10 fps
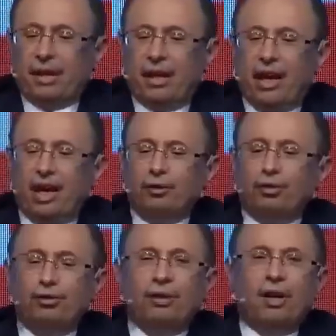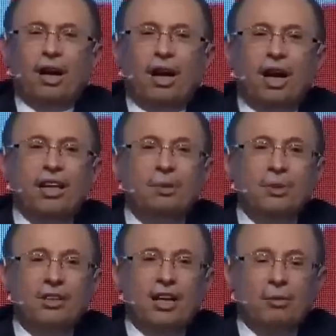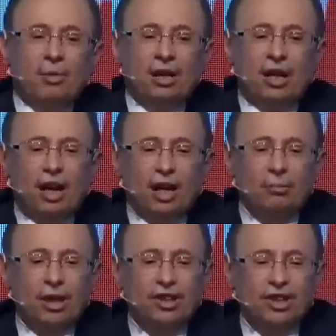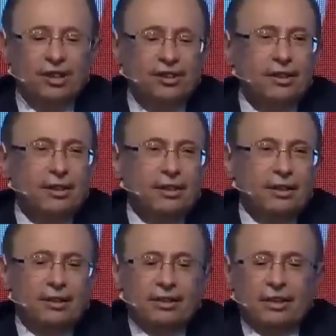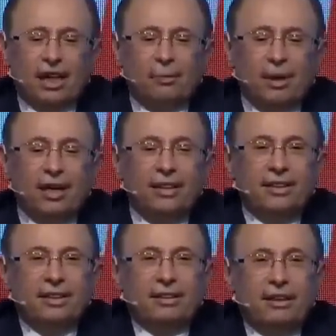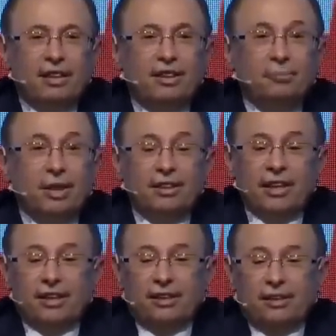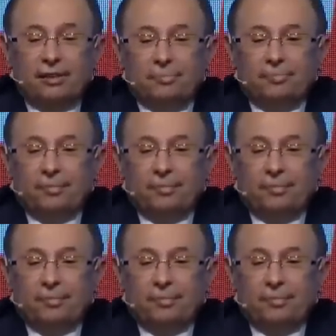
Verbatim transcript: Her gün aynı miktar malı almak için sermayenizi arttırmanız gerekir.